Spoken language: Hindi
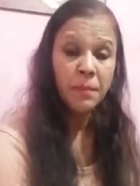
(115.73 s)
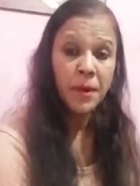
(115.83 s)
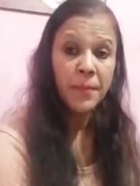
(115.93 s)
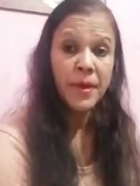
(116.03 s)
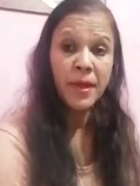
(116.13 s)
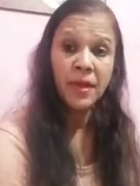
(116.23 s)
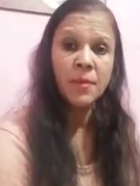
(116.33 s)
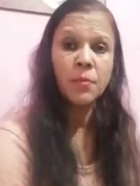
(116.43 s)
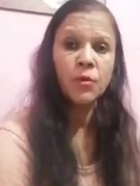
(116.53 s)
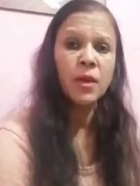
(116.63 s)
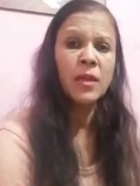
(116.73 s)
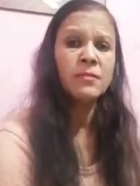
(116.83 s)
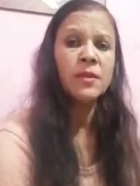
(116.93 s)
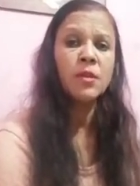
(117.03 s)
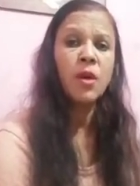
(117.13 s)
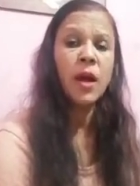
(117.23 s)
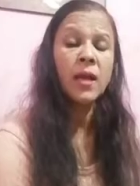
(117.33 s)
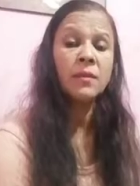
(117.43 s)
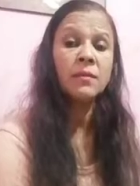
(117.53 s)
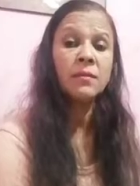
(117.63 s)
अमेरिका के पूर्व राष्ट्रपति
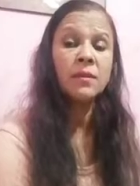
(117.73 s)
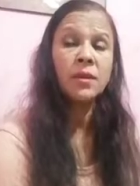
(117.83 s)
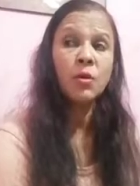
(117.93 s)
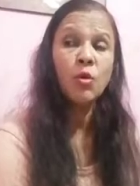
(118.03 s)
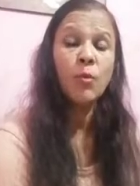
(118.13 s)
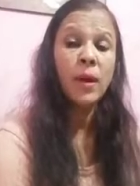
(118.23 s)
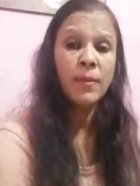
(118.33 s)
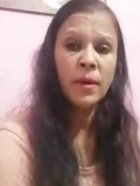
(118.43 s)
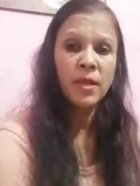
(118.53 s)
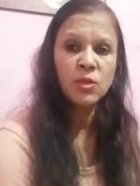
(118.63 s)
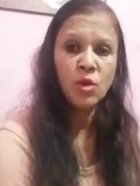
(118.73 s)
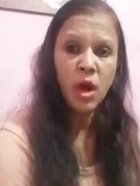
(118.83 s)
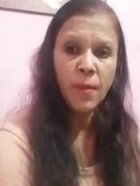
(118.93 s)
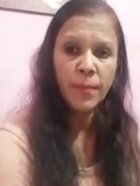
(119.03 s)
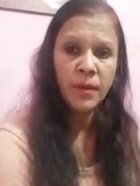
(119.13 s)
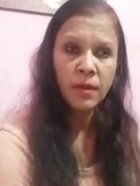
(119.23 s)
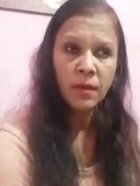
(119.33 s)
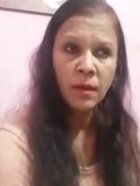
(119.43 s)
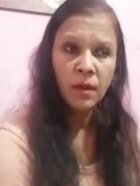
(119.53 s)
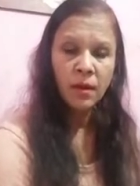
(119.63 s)
बाबा ने जो अपनी
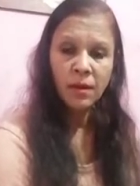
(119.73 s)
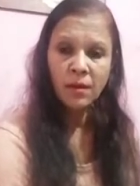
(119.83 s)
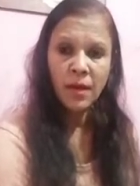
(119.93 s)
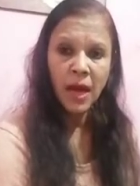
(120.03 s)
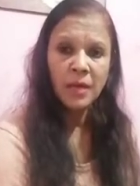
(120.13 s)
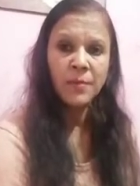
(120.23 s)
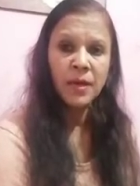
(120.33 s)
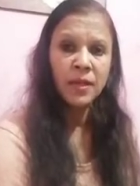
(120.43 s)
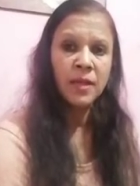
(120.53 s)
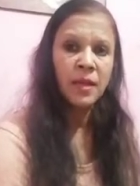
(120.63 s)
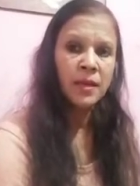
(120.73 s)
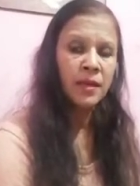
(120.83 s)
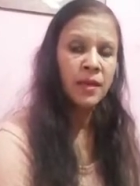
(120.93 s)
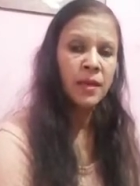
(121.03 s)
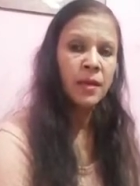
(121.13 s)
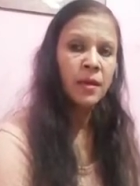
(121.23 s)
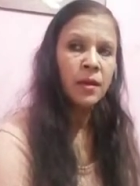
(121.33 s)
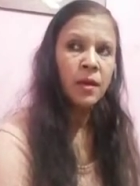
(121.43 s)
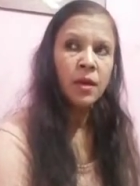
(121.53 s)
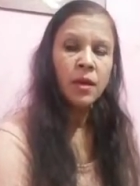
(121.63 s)
आत्मकथा लिखी है
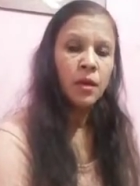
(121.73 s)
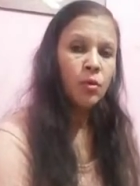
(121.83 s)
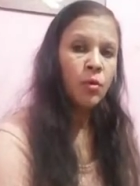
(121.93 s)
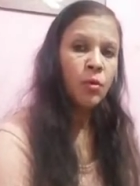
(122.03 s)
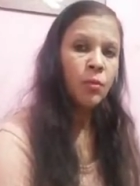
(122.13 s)
वो